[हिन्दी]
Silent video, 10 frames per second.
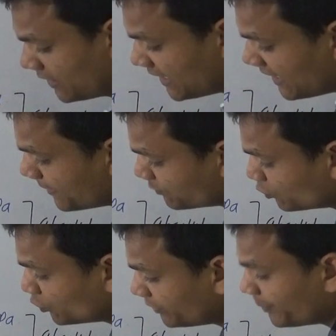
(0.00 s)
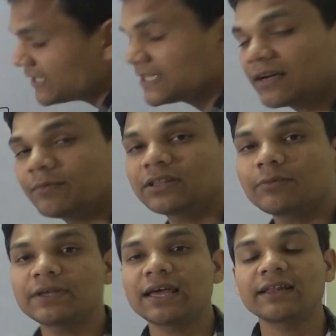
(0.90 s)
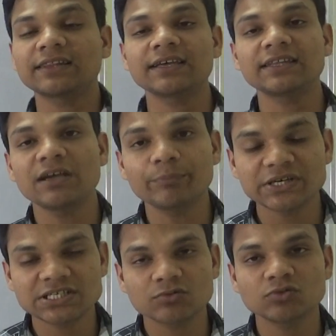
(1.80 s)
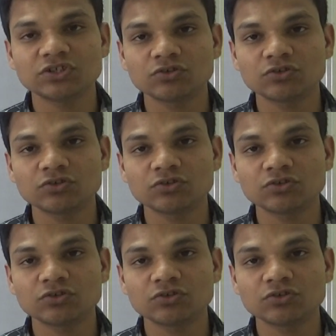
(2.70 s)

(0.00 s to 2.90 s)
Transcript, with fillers: देखिए एब्सोल्यूट प्रेशर का मतलब क्या रहता है यदि हम प्रेशर को